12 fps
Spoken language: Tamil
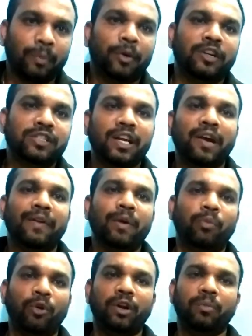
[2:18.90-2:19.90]
ரஷ்யாவே
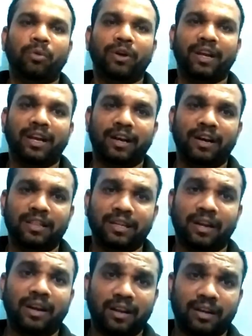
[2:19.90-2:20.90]
புரட்டி போட்ட
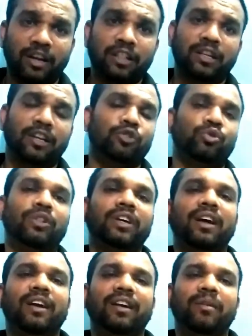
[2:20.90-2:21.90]
எழுத்துக்கள எழுத்துக்களுக்கு
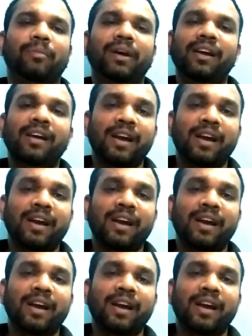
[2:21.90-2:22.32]
சொந்தக்காரன் நம்ம